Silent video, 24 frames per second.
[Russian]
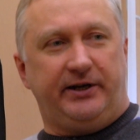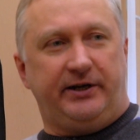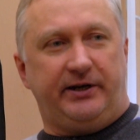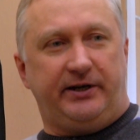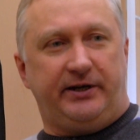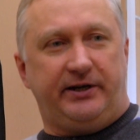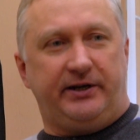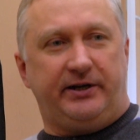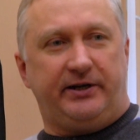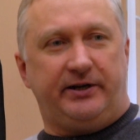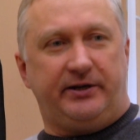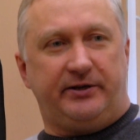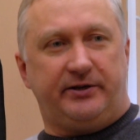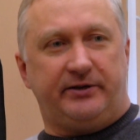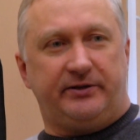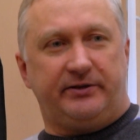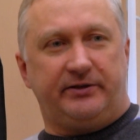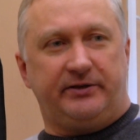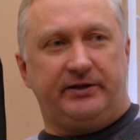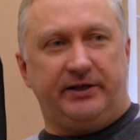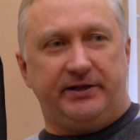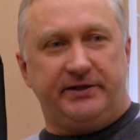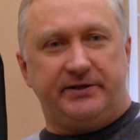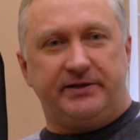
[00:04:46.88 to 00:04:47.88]
а
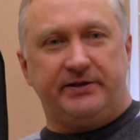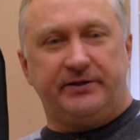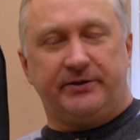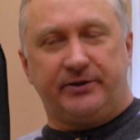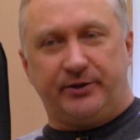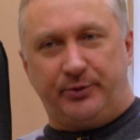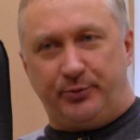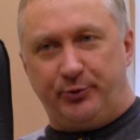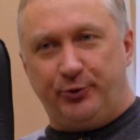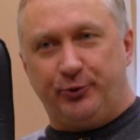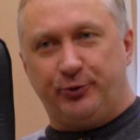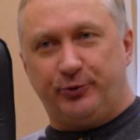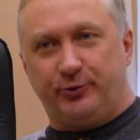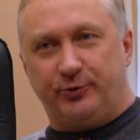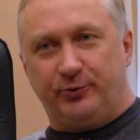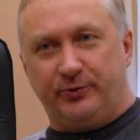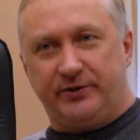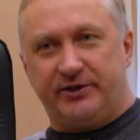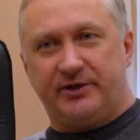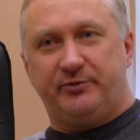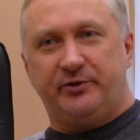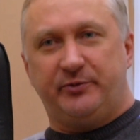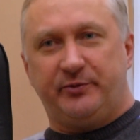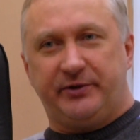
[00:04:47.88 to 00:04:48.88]
найти работу,
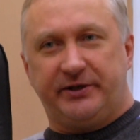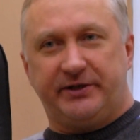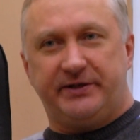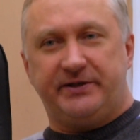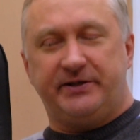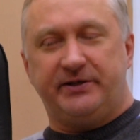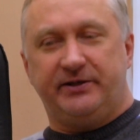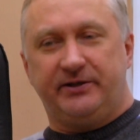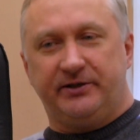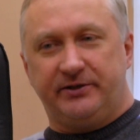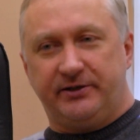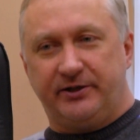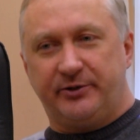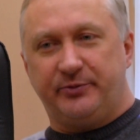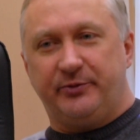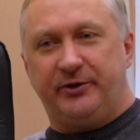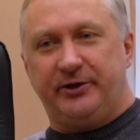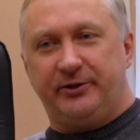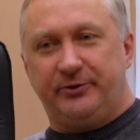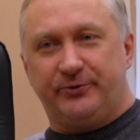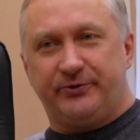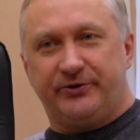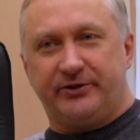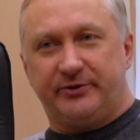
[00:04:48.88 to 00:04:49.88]
где бы платили
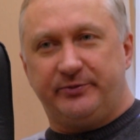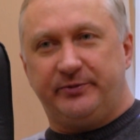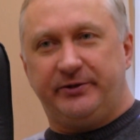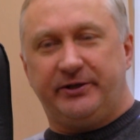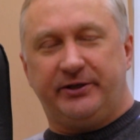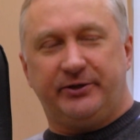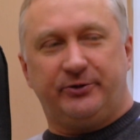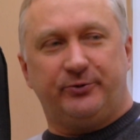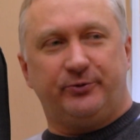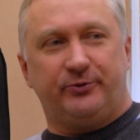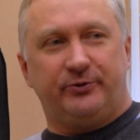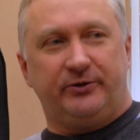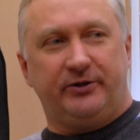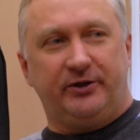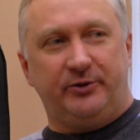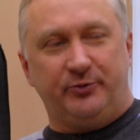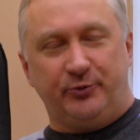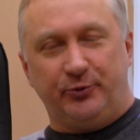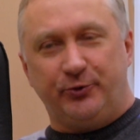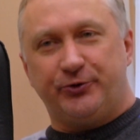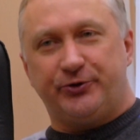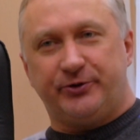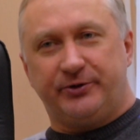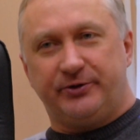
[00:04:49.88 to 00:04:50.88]
нормальную зарплату, он не
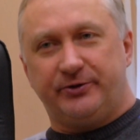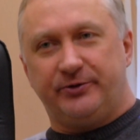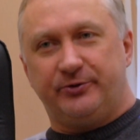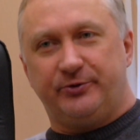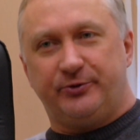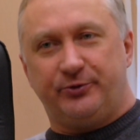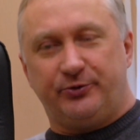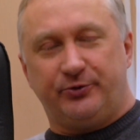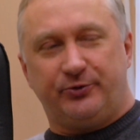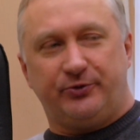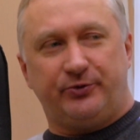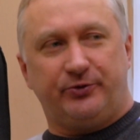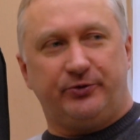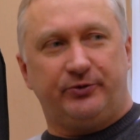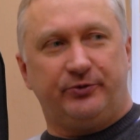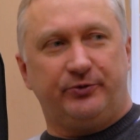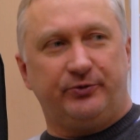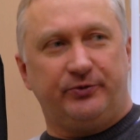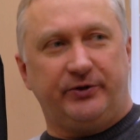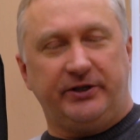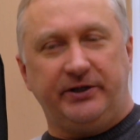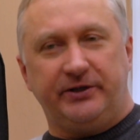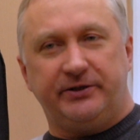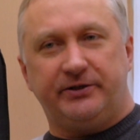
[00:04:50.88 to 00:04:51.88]
может, то,
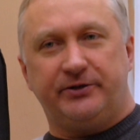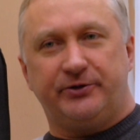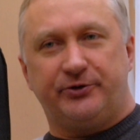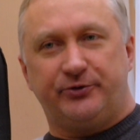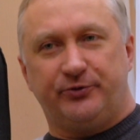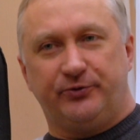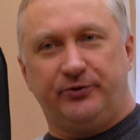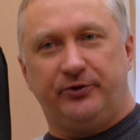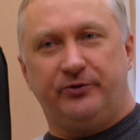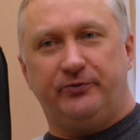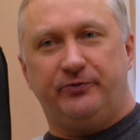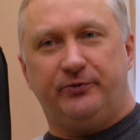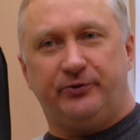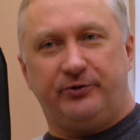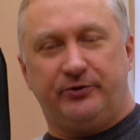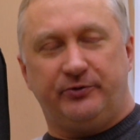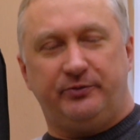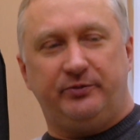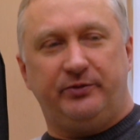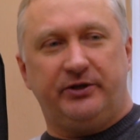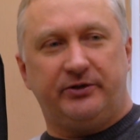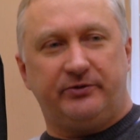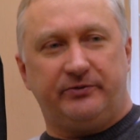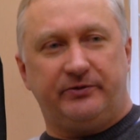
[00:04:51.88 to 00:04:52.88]
ну, конечно же, у него
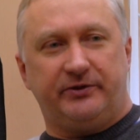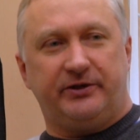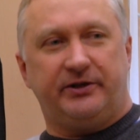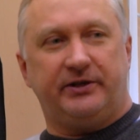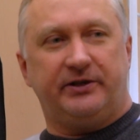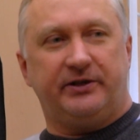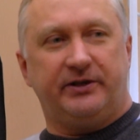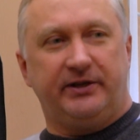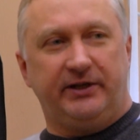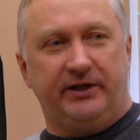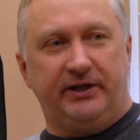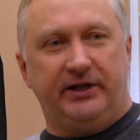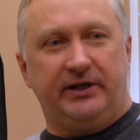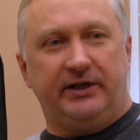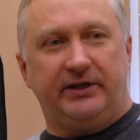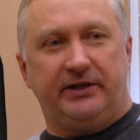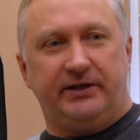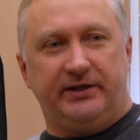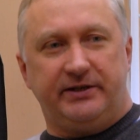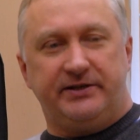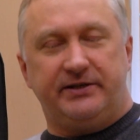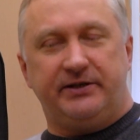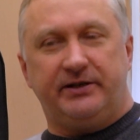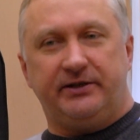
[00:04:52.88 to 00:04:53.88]
первая
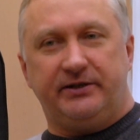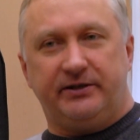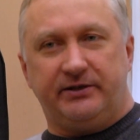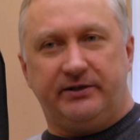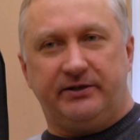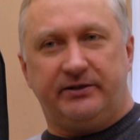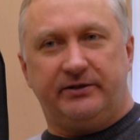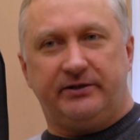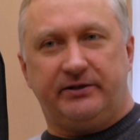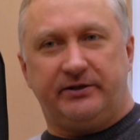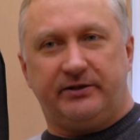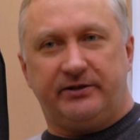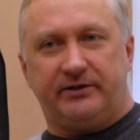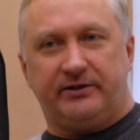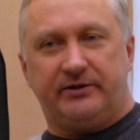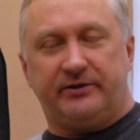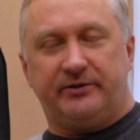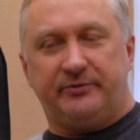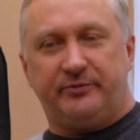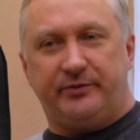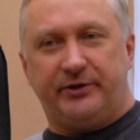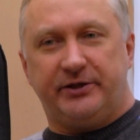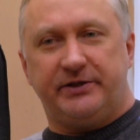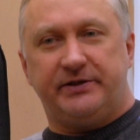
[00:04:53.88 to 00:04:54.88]
идея –
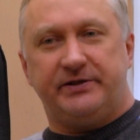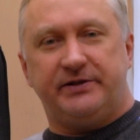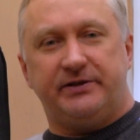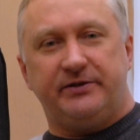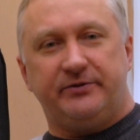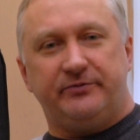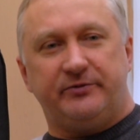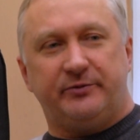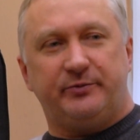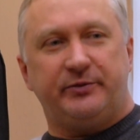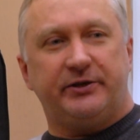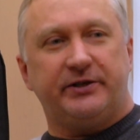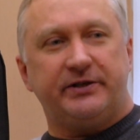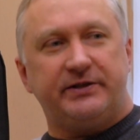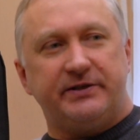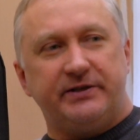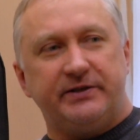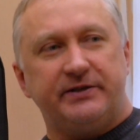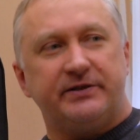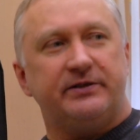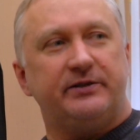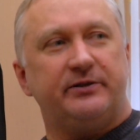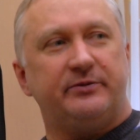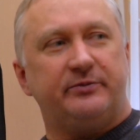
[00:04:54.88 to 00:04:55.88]
это пойти
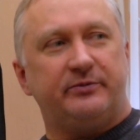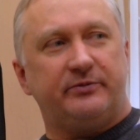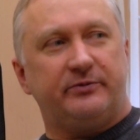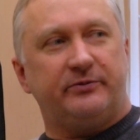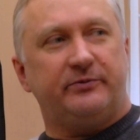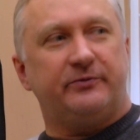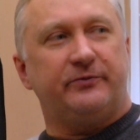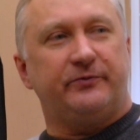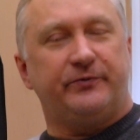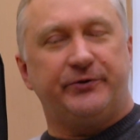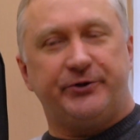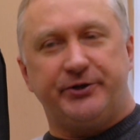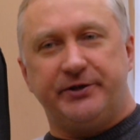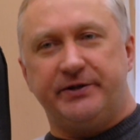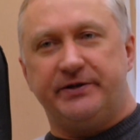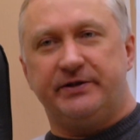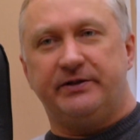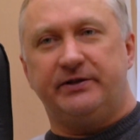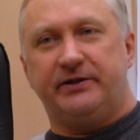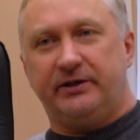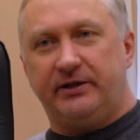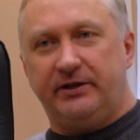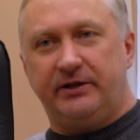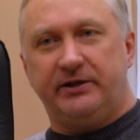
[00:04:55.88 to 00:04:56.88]
воплотить там в
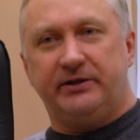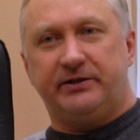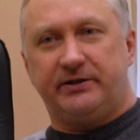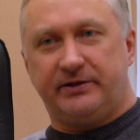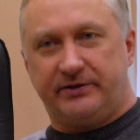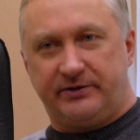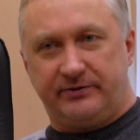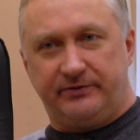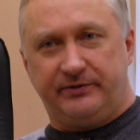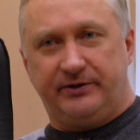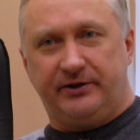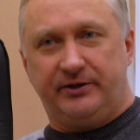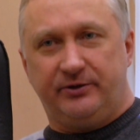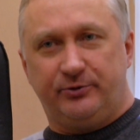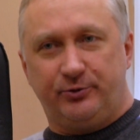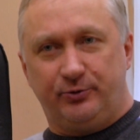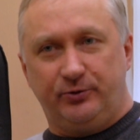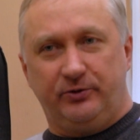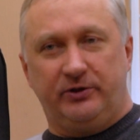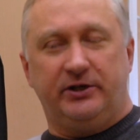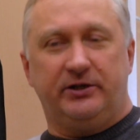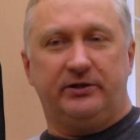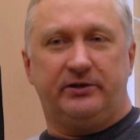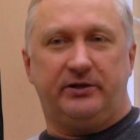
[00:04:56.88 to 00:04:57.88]
жизнь какие-то свои
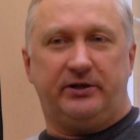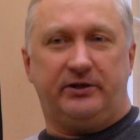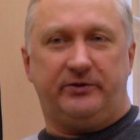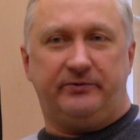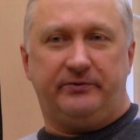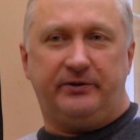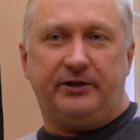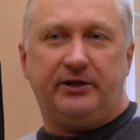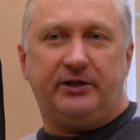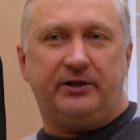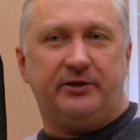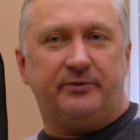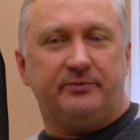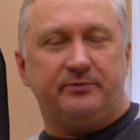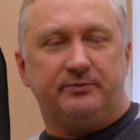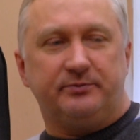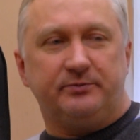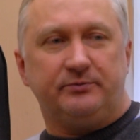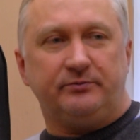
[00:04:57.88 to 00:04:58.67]
другие навыки.